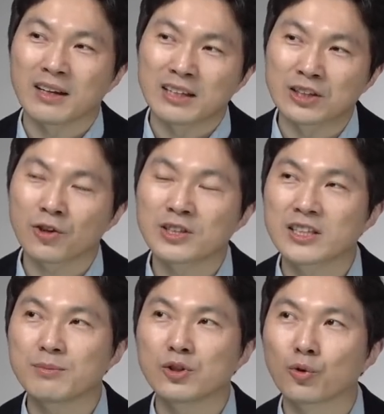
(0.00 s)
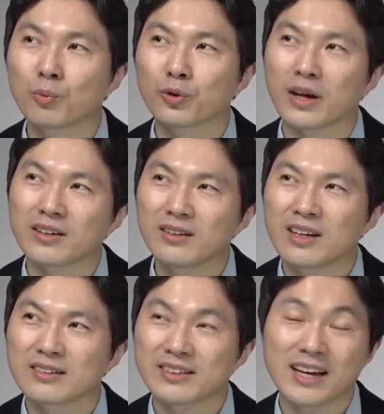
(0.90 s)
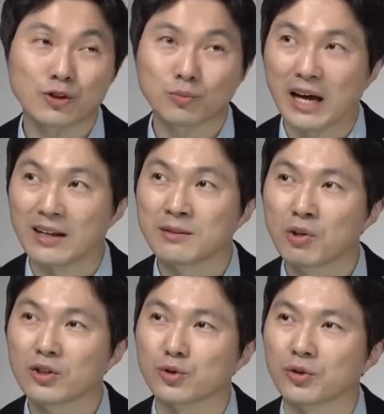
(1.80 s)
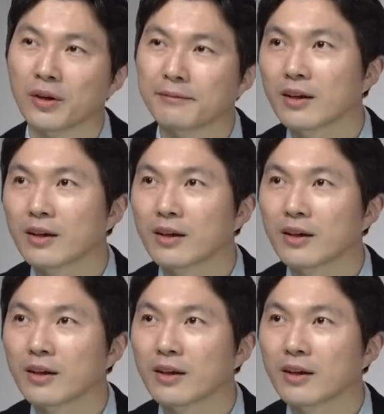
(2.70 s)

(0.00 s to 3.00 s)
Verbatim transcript: 2022년도보다는 차이가 좀 나는 편이죠.